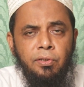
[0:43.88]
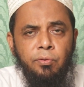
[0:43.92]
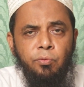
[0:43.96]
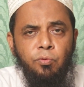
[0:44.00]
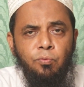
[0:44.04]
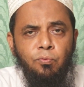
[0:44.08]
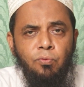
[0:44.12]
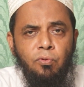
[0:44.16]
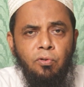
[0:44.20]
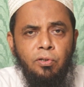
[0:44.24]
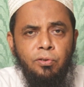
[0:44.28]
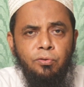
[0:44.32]

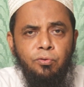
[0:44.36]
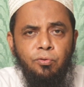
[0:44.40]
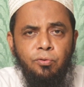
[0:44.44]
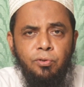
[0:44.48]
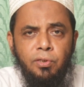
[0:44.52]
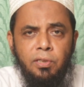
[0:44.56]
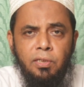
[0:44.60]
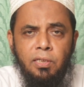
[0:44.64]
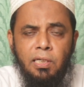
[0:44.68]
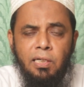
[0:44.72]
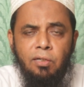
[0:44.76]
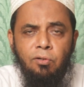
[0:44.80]
এবং ফ্লক
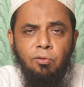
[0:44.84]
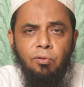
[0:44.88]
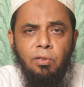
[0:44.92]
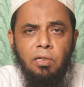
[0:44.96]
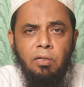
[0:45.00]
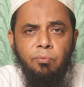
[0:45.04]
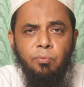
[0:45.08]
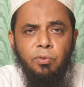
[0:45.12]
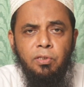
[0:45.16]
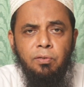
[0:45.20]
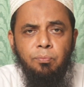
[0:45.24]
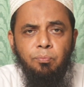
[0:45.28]
তৈরি না হলে
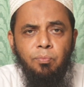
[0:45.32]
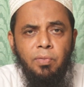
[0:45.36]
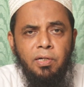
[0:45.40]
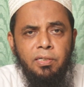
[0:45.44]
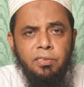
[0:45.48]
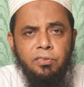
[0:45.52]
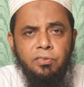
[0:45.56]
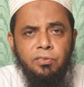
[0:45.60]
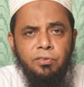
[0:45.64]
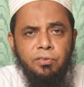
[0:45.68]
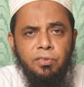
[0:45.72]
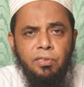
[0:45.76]
আমাদের
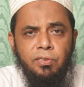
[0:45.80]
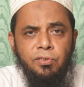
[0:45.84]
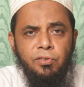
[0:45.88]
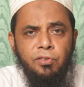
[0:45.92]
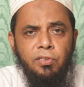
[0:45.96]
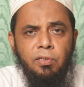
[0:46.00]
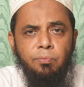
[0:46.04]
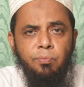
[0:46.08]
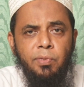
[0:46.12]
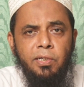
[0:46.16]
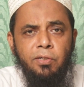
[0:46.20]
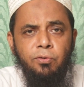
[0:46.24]
মাছ
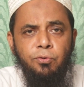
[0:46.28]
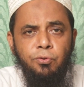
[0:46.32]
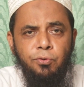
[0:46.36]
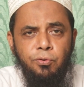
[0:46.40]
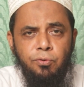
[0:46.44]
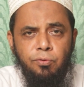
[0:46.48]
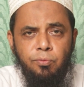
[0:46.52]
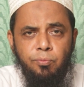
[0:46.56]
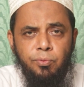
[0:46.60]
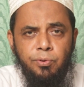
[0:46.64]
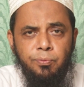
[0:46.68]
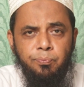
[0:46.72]
চাষটা ব্যাহত
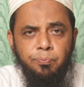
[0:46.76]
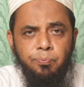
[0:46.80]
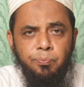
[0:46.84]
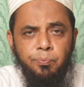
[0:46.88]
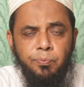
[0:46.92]
হবে